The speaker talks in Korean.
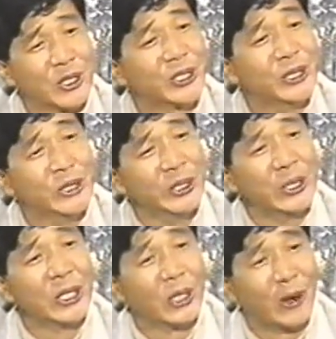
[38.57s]
그
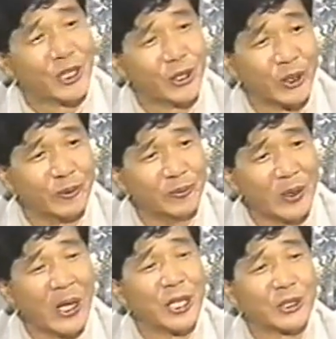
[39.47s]
영화처럼
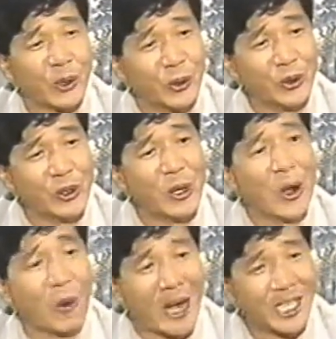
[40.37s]
서울을
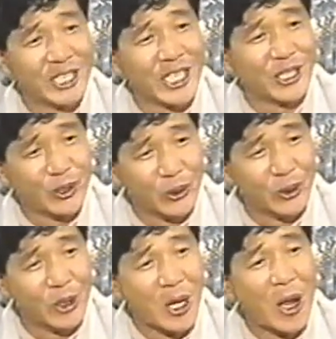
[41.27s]
활기찬
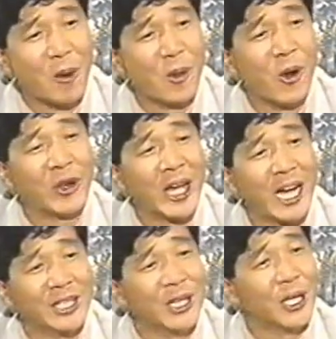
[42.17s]
서울,
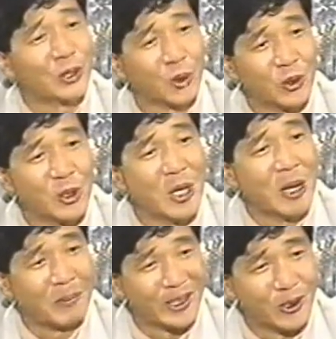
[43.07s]
명랑한 서울을
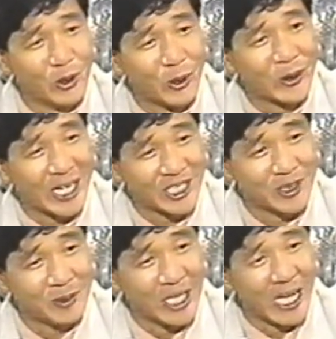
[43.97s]
만들도록
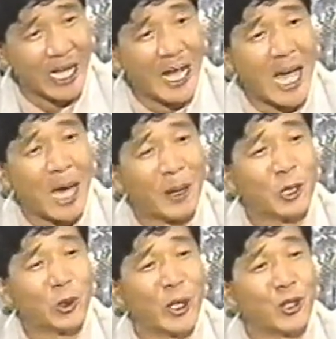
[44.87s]
하겠습니다.
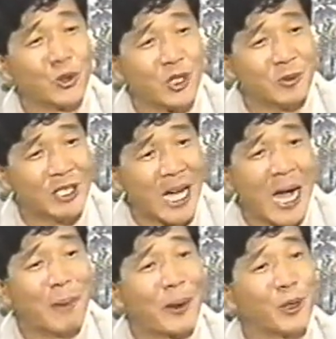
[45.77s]
팔도의 중심지가
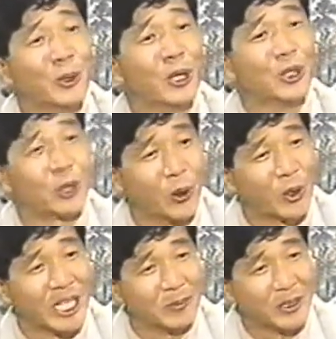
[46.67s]
바로
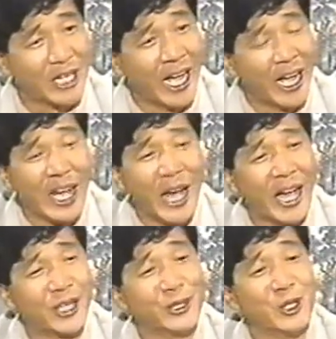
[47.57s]
서울 아닙니까?
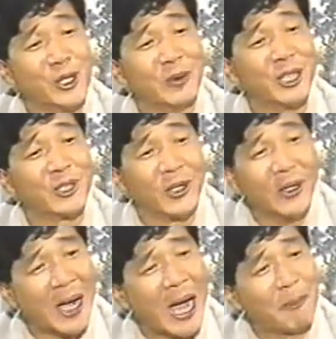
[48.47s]
그런
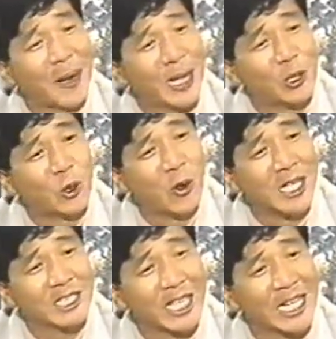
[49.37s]
의미에서
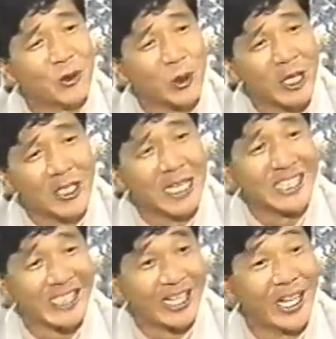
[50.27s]
팔도강사라는 노래를
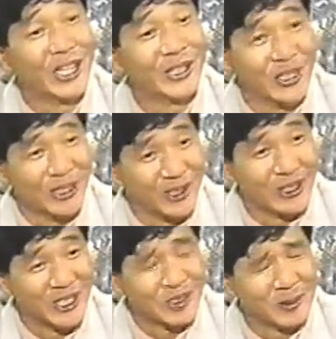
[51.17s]
제가
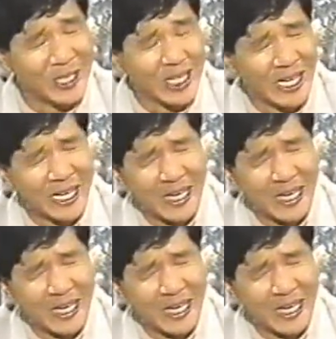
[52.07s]
들려드리겠습니다.